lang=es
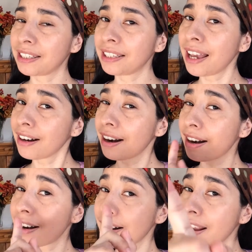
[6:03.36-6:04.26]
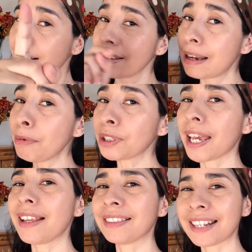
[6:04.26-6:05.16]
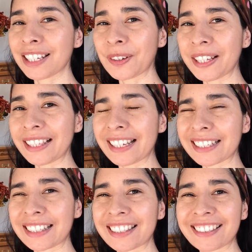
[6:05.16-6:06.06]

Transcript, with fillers: Así que regresamos en tres horitas.